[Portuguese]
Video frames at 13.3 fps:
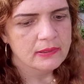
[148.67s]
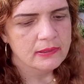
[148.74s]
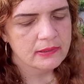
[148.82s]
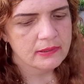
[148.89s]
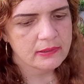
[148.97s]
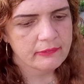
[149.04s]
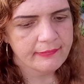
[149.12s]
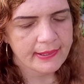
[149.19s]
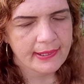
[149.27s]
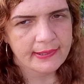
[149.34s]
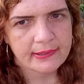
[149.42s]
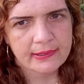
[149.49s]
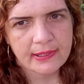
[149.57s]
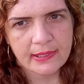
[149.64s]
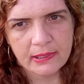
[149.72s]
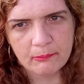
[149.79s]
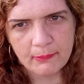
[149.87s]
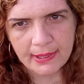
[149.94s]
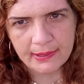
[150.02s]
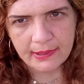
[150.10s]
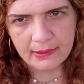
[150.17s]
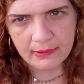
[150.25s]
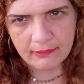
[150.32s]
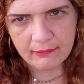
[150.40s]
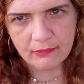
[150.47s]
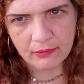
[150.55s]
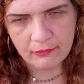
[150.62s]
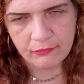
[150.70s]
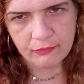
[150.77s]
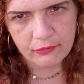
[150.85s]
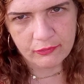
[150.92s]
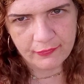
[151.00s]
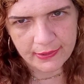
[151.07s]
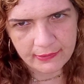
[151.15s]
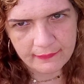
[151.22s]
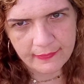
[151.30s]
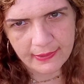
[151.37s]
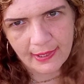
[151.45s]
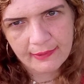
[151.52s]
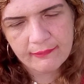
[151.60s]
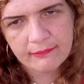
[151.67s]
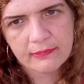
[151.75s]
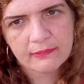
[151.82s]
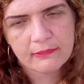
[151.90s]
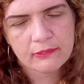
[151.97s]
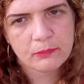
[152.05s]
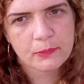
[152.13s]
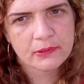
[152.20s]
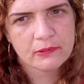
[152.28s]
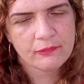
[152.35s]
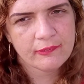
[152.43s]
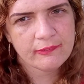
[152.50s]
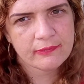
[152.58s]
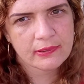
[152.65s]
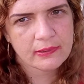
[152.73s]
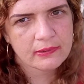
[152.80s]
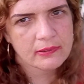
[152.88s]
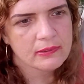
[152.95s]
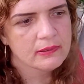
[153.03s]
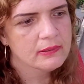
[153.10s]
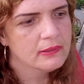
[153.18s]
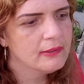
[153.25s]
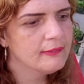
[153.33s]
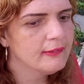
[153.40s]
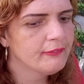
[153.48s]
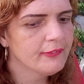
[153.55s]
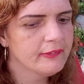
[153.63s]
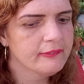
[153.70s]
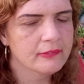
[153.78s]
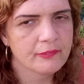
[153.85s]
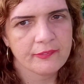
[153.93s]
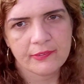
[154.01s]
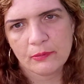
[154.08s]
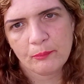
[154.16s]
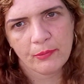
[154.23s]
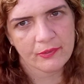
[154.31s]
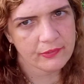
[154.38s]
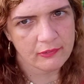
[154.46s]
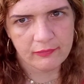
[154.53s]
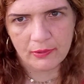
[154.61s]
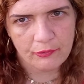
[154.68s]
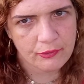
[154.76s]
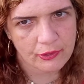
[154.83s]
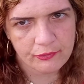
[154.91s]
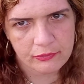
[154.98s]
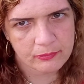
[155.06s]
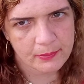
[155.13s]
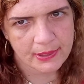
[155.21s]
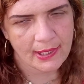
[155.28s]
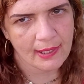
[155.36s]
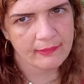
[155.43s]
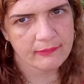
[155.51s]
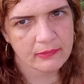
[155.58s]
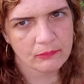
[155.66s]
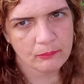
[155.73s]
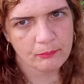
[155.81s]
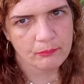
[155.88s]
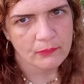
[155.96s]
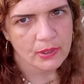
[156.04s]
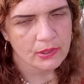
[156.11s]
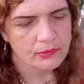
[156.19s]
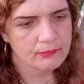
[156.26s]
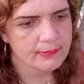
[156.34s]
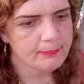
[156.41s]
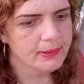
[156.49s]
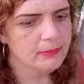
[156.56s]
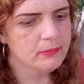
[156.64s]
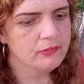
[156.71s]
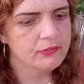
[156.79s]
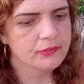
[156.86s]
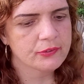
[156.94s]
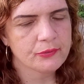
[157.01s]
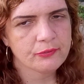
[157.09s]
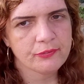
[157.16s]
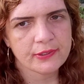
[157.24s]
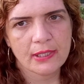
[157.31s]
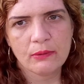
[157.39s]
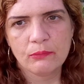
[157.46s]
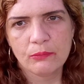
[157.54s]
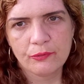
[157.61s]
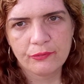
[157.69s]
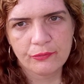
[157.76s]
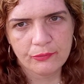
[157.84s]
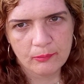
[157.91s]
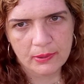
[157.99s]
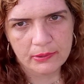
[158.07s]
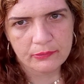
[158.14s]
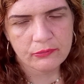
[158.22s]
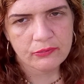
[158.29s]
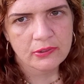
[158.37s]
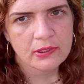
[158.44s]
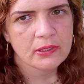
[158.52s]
e vai cremar aqueles ossos e vai lhe entregar as cinzas para que você quiser fazer. Você não pode levar os ossos para casa, não, não é permitido ficar com ossos humanos.